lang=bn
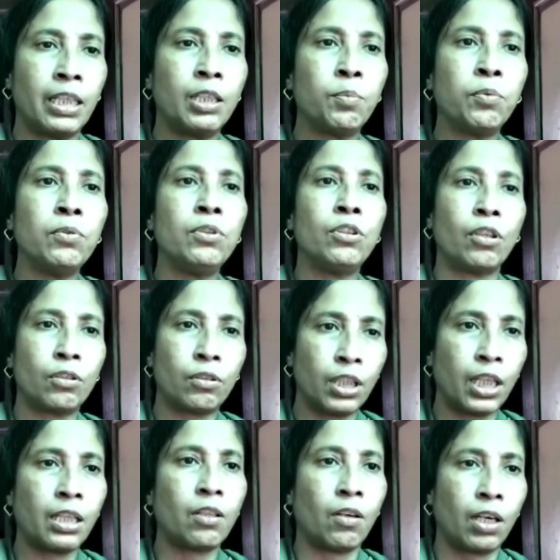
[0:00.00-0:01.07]
নিপুণ
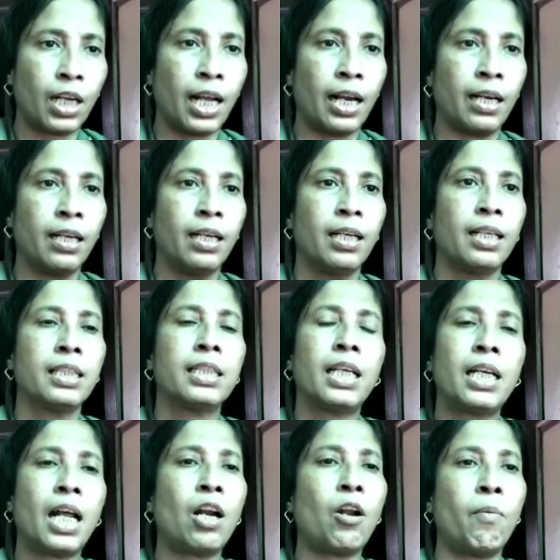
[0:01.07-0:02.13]
দক্ষতা দরকার
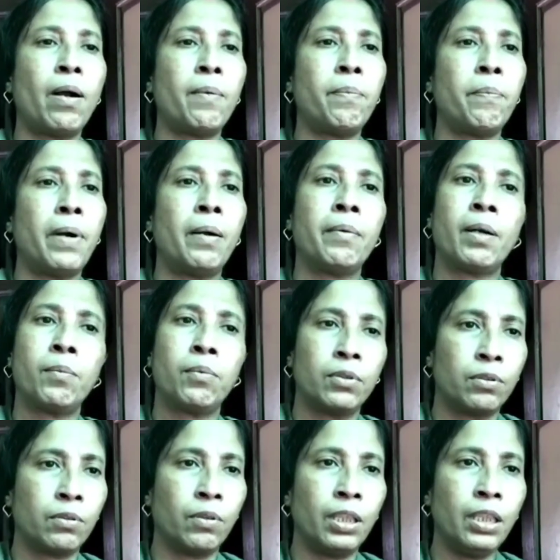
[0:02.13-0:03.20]
সেটার অভাব আমরা
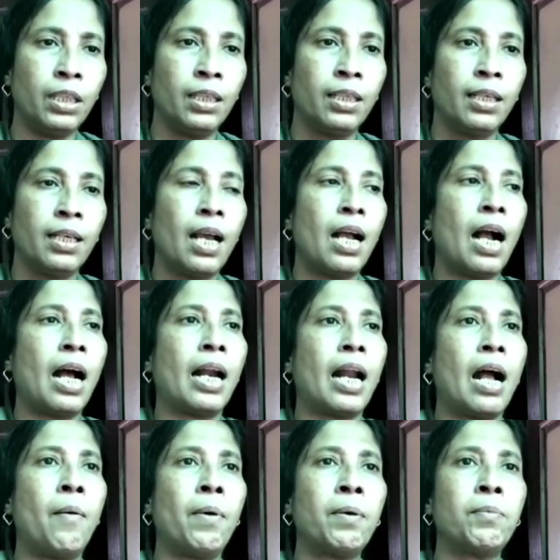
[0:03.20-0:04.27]
বোধ করি আর
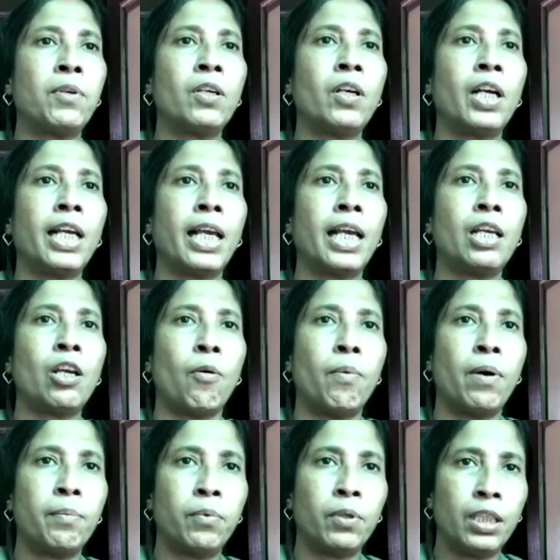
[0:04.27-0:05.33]
আমার মনে হয় এই
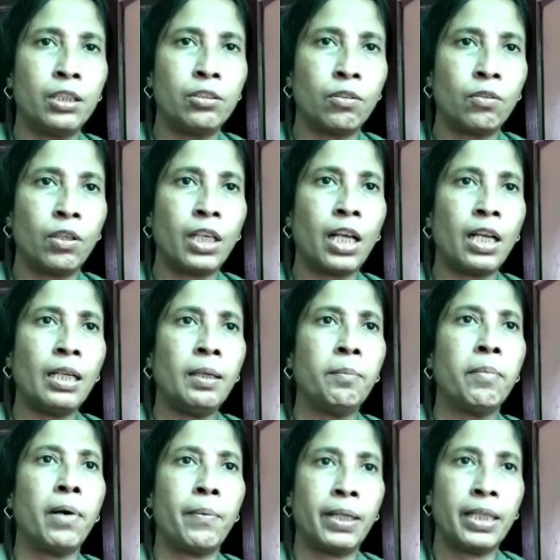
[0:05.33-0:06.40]
অভাব বোধের জন্যে
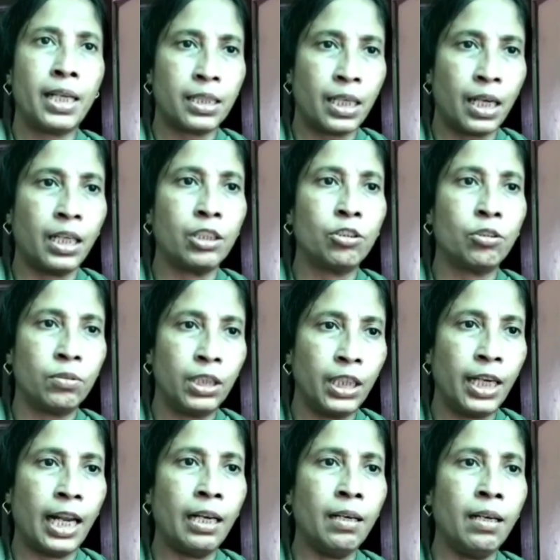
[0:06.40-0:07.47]
বামাদার সাহায্য উনি
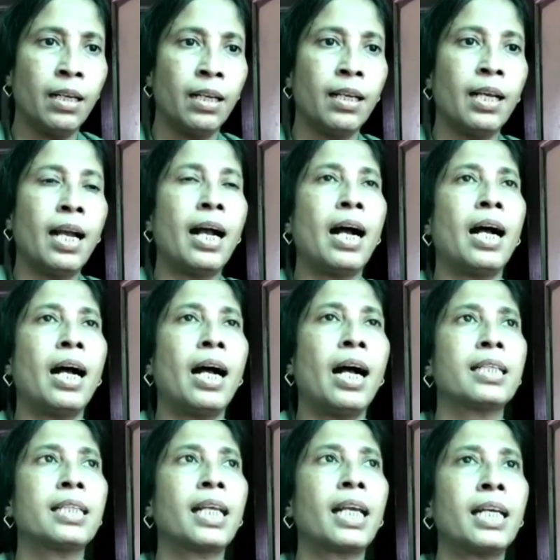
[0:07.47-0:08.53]
নেন আর
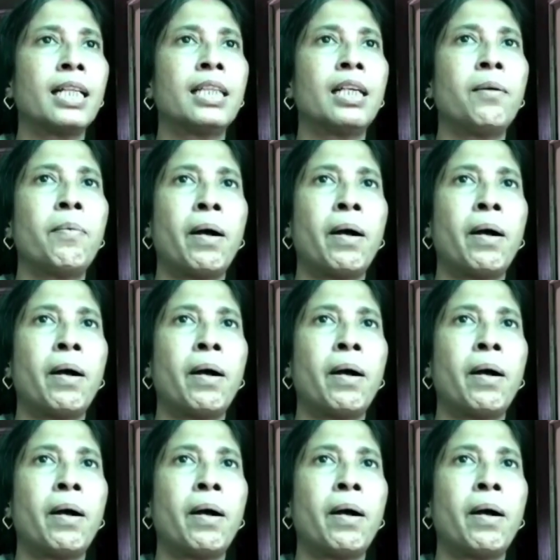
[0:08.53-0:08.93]
সেক্ষেত্রে